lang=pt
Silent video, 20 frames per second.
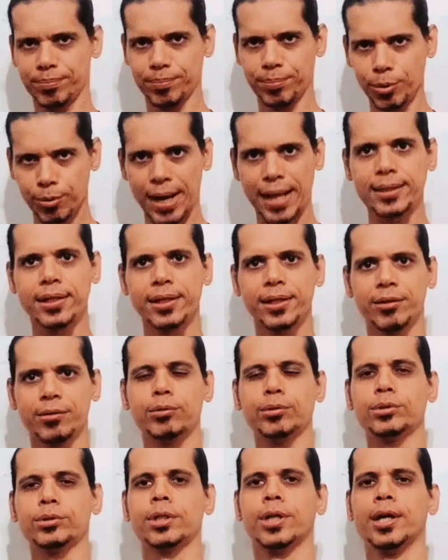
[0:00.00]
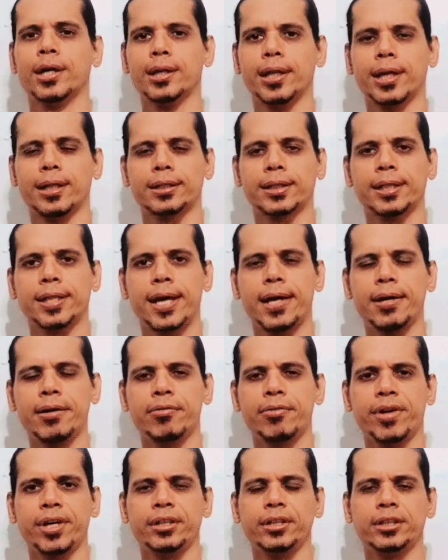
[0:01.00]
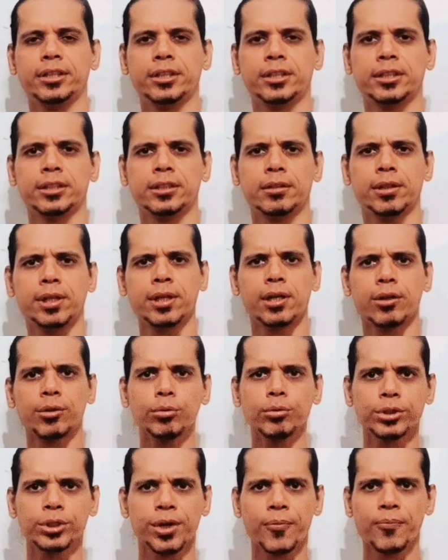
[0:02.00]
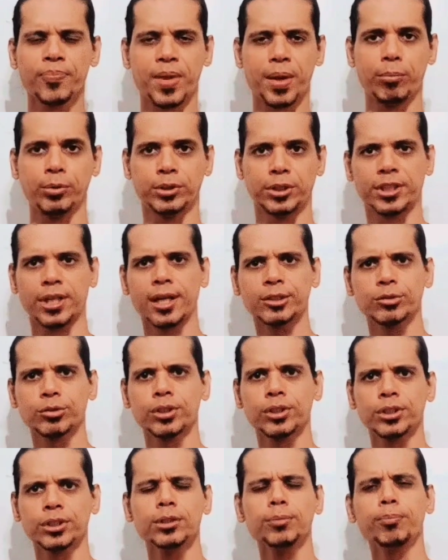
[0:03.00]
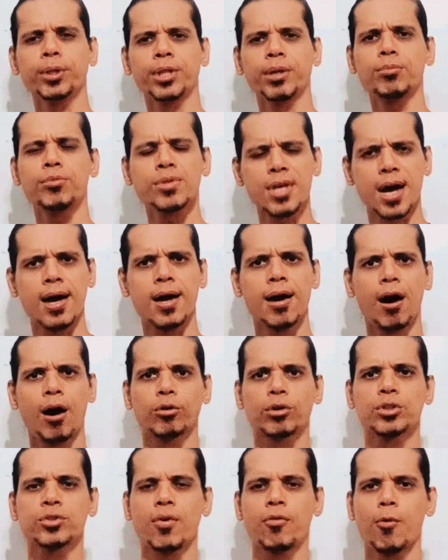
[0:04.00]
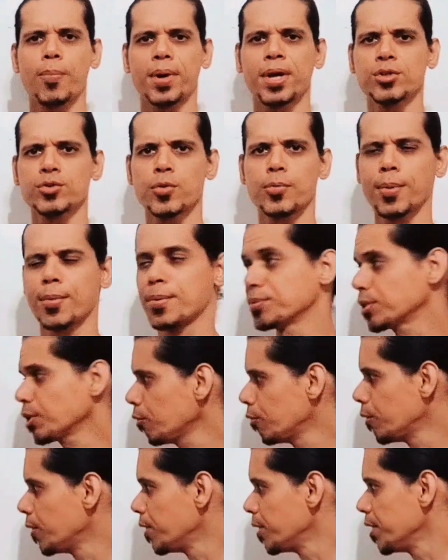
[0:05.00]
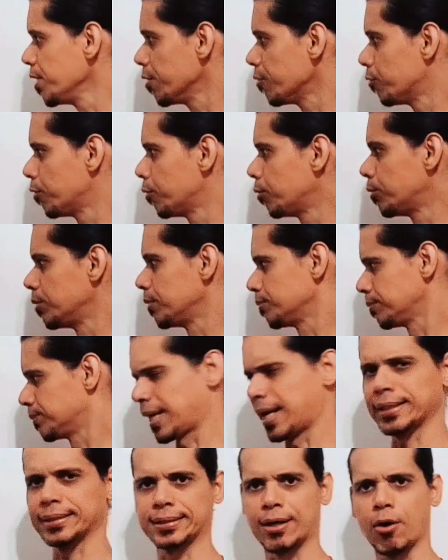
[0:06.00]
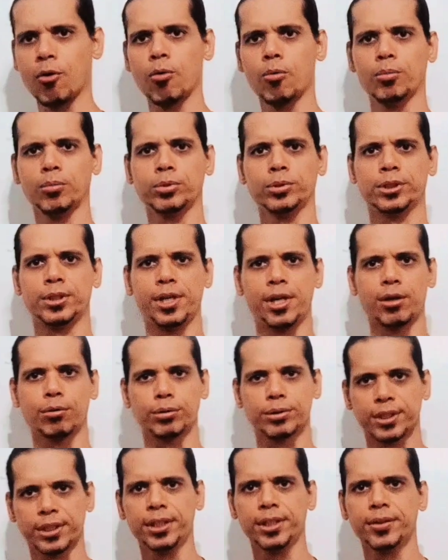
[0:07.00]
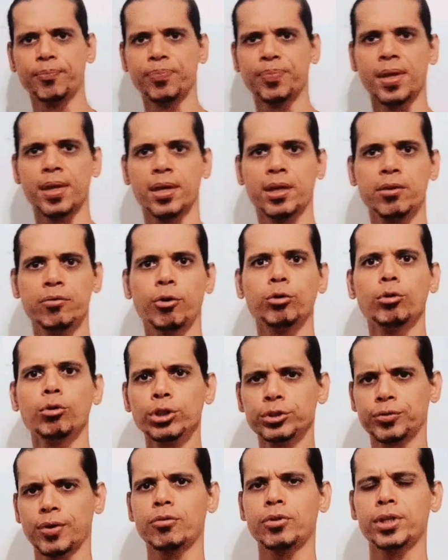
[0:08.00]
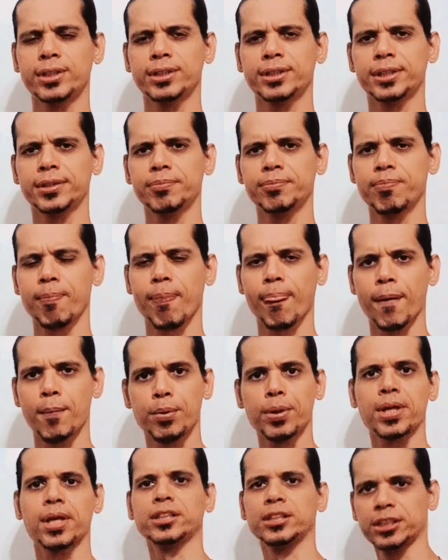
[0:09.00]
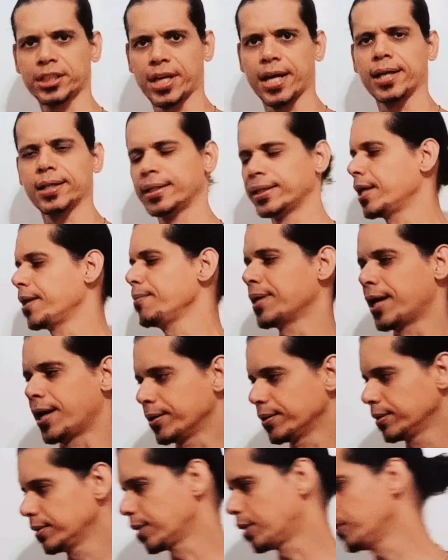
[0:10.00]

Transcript: procurar triângulos. Essa ideia vem de que triângulos têm muitas relações e podemos usar ao nosso favor para resolver o problema. Então, eu vou traçar alguns triângulos aqui que vão nos favorecer para o que a gente quer determinar.